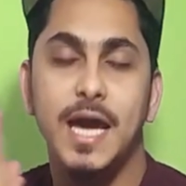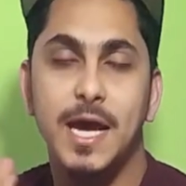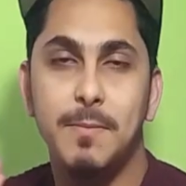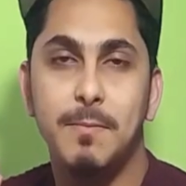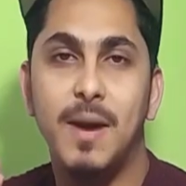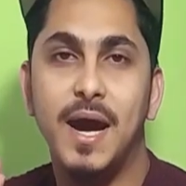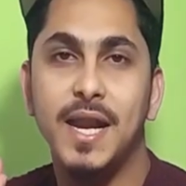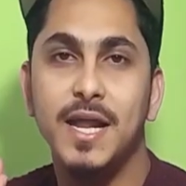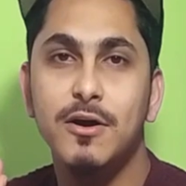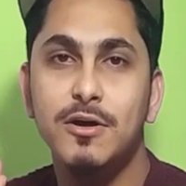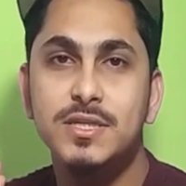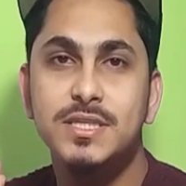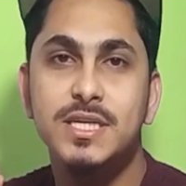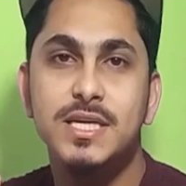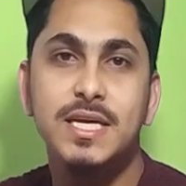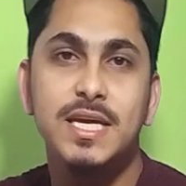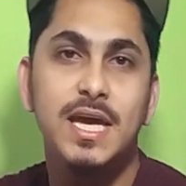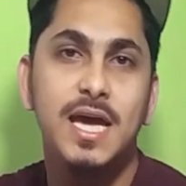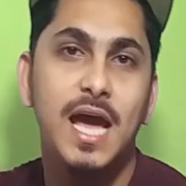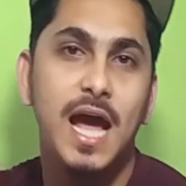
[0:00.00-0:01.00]
এর মানে
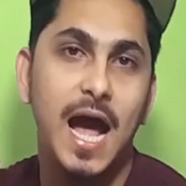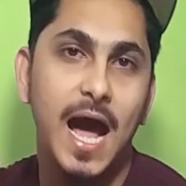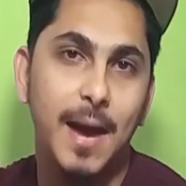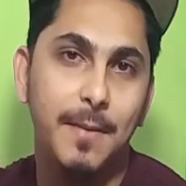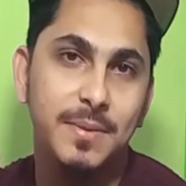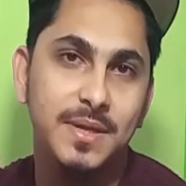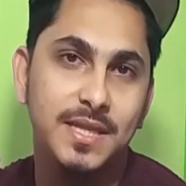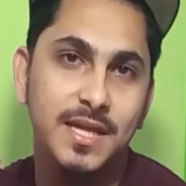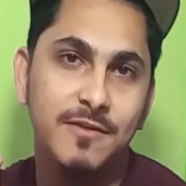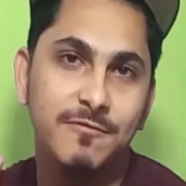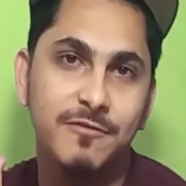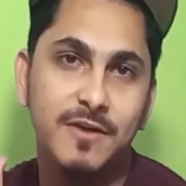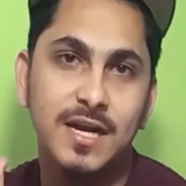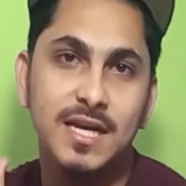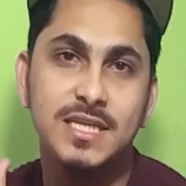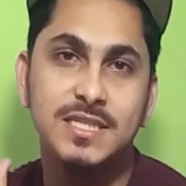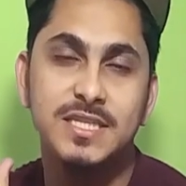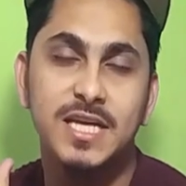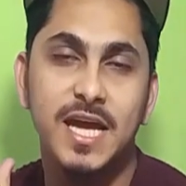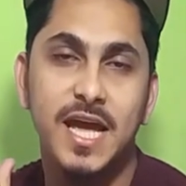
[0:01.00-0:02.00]
হচ্ছে গিয়ে আবিদের
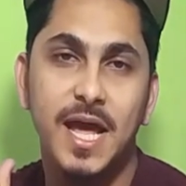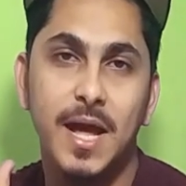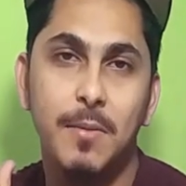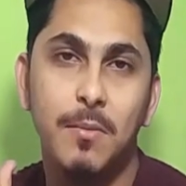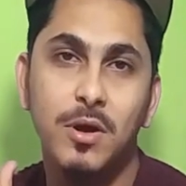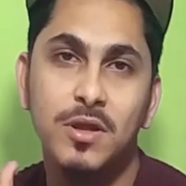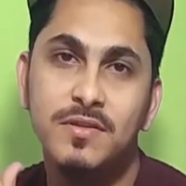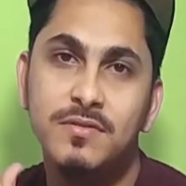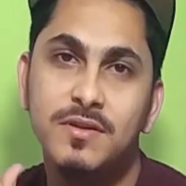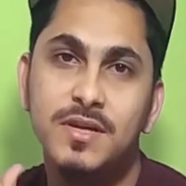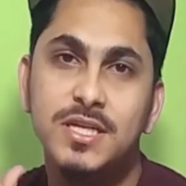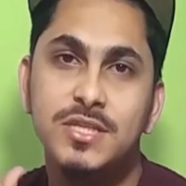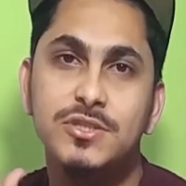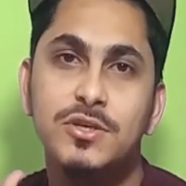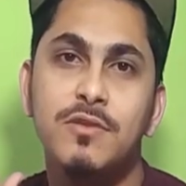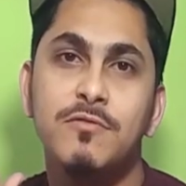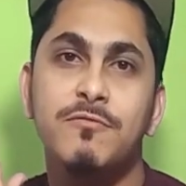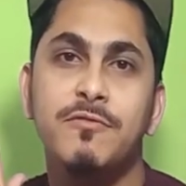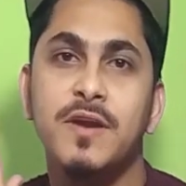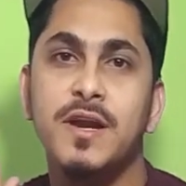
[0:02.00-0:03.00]
ফ্রেন্ড লিস্টে এমন ত্রিশ
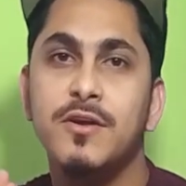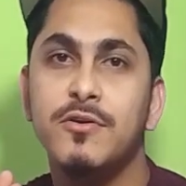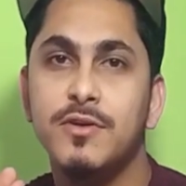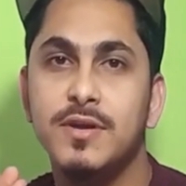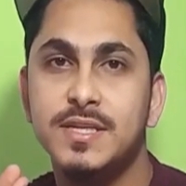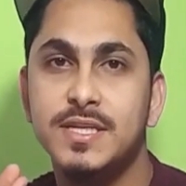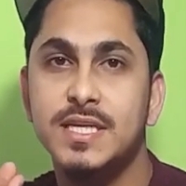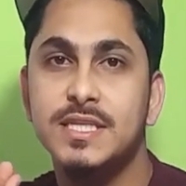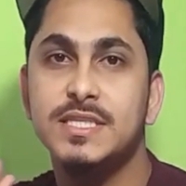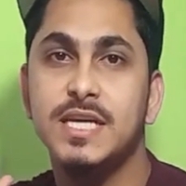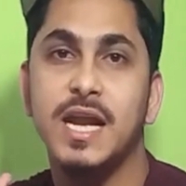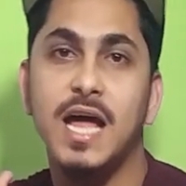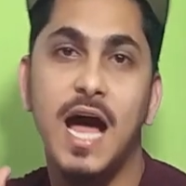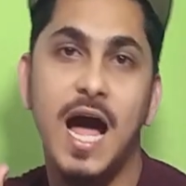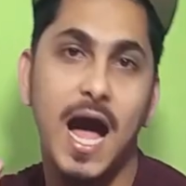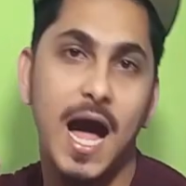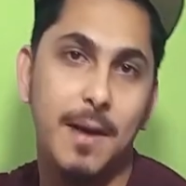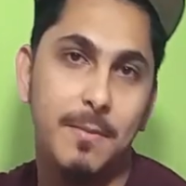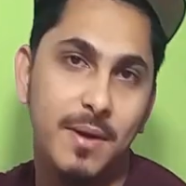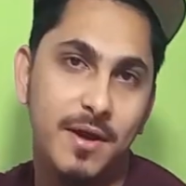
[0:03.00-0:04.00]
জন ফ্রেন্ড রয়েছে যারা
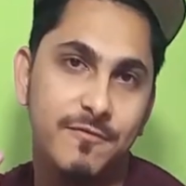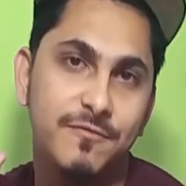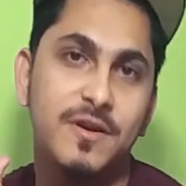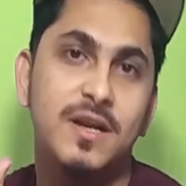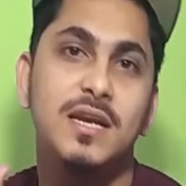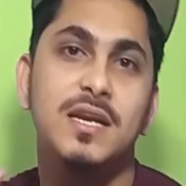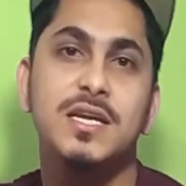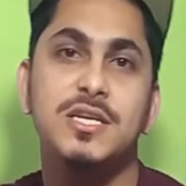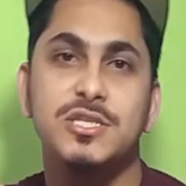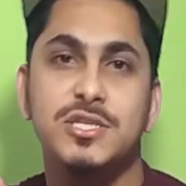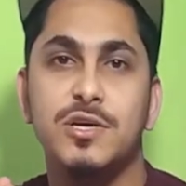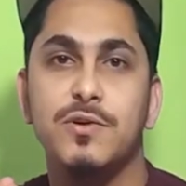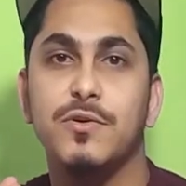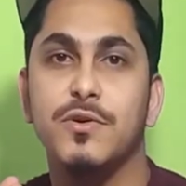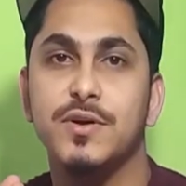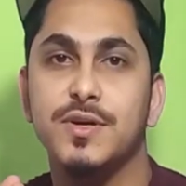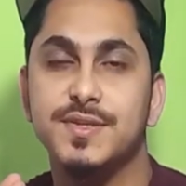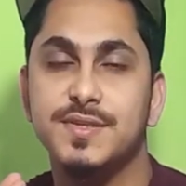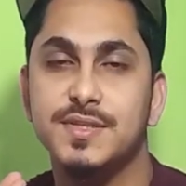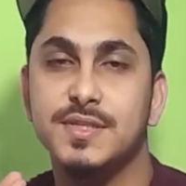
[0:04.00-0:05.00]
আমার ফ্রেন্ড লিস্টেও
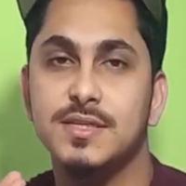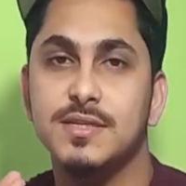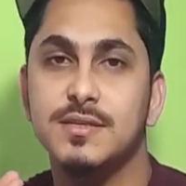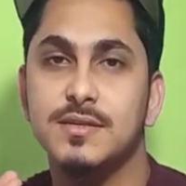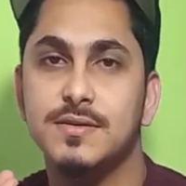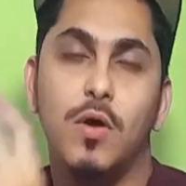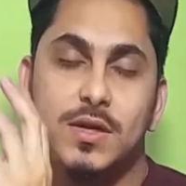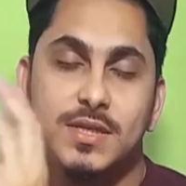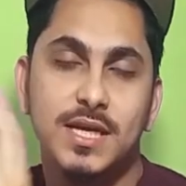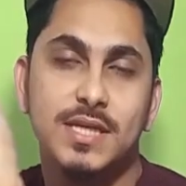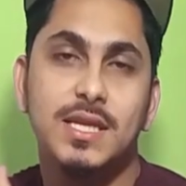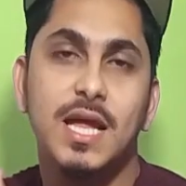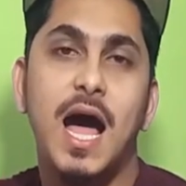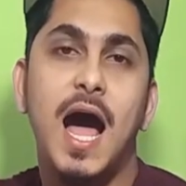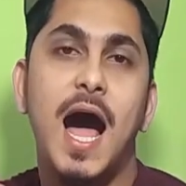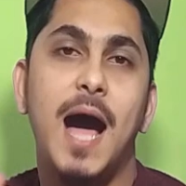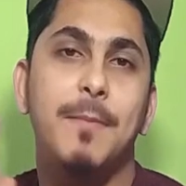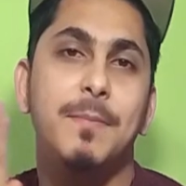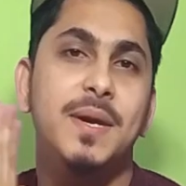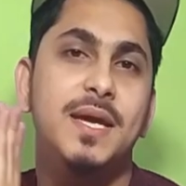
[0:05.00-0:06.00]
রয়েছে অর্থাৎ
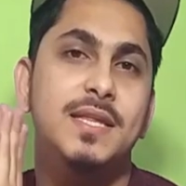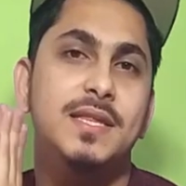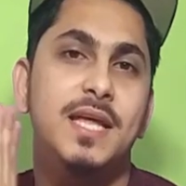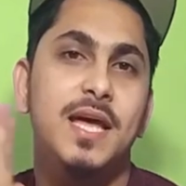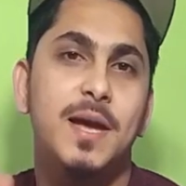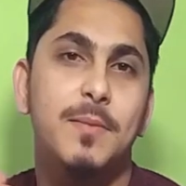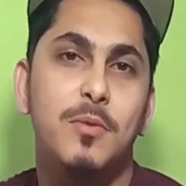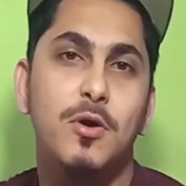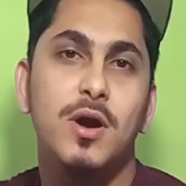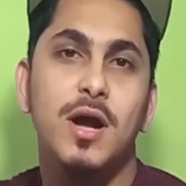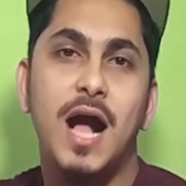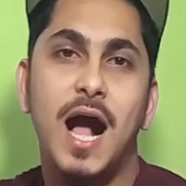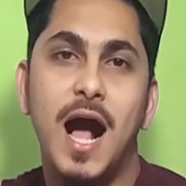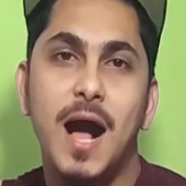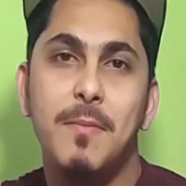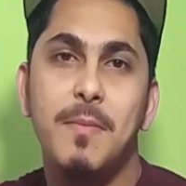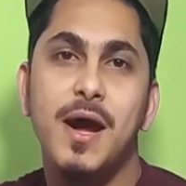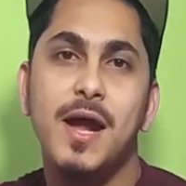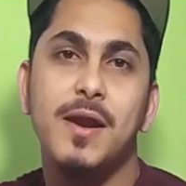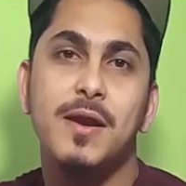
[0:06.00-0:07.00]
আবিদ এবং
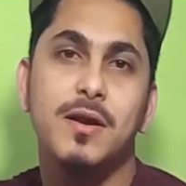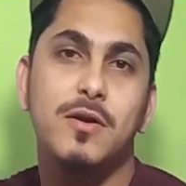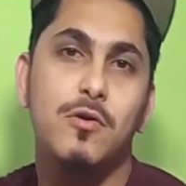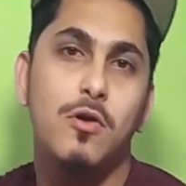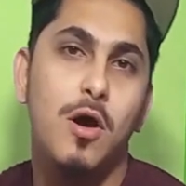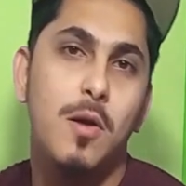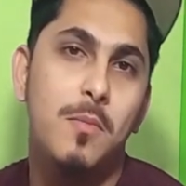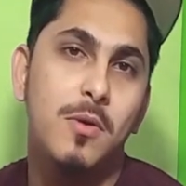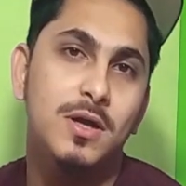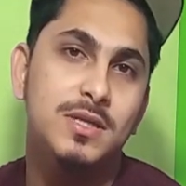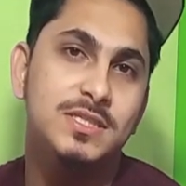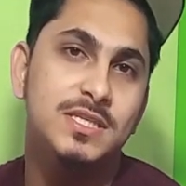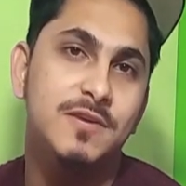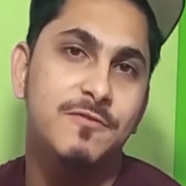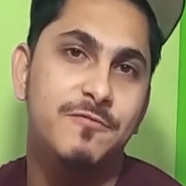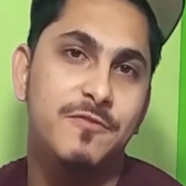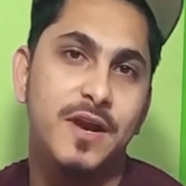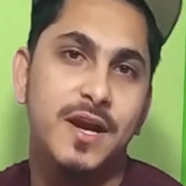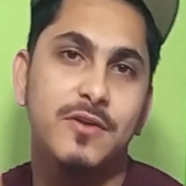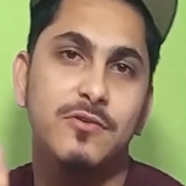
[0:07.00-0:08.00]
আমার কমন
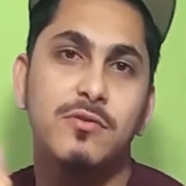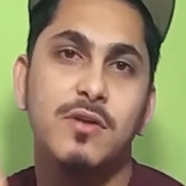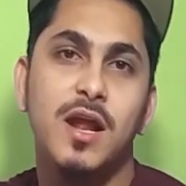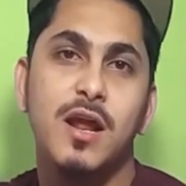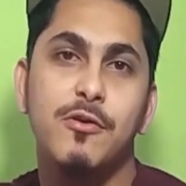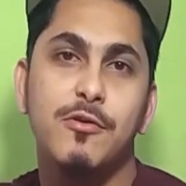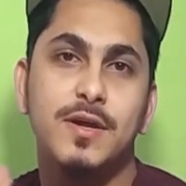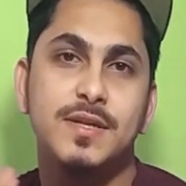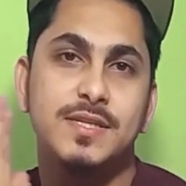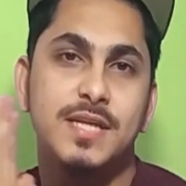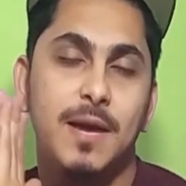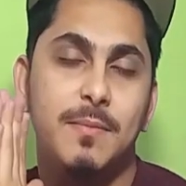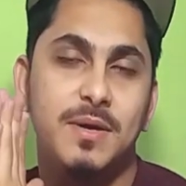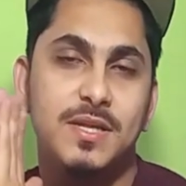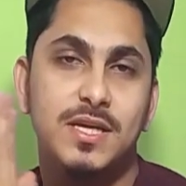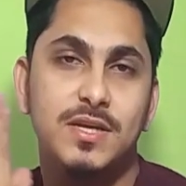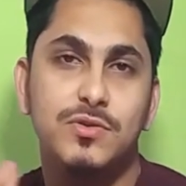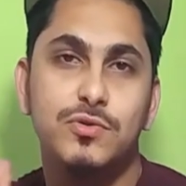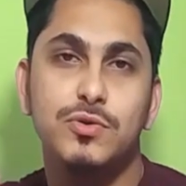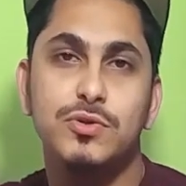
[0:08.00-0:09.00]
যে ফ্রেন্ডগুলো রয়েছে
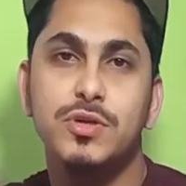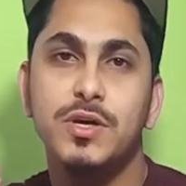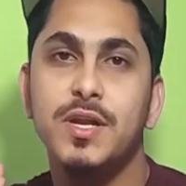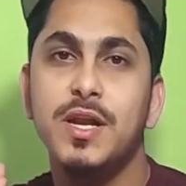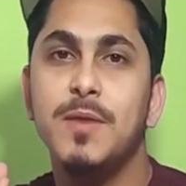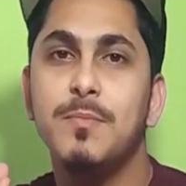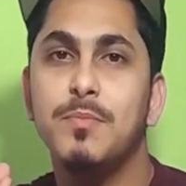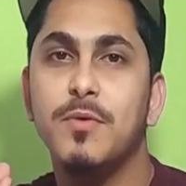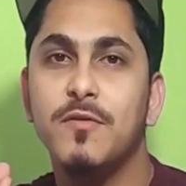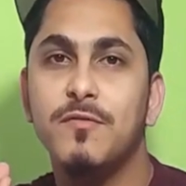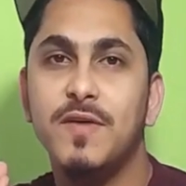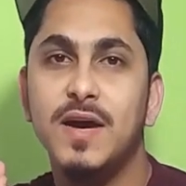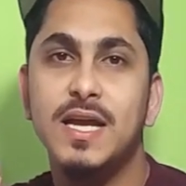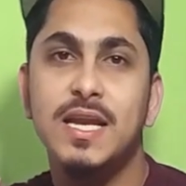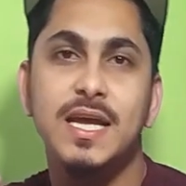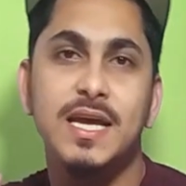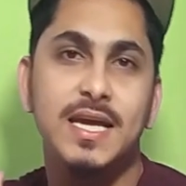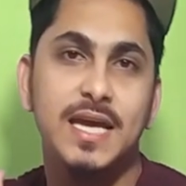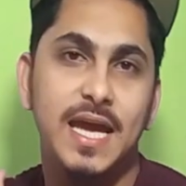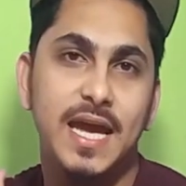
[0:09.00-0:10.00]
আমাদের দুজনের
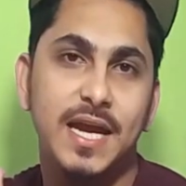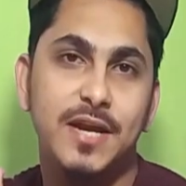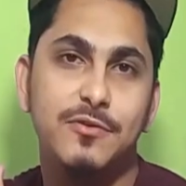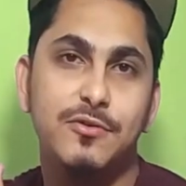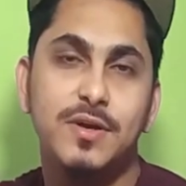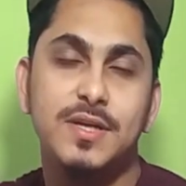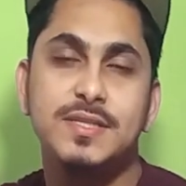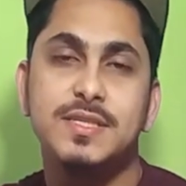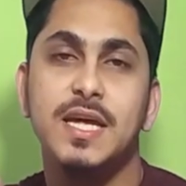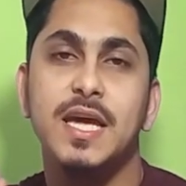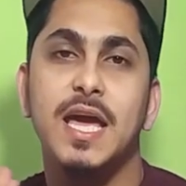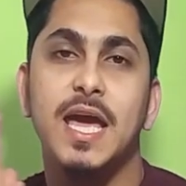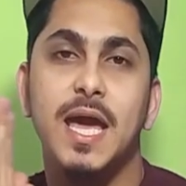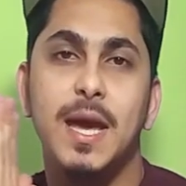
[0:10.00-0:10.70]
প্রোফাইলেই এড রয়েছে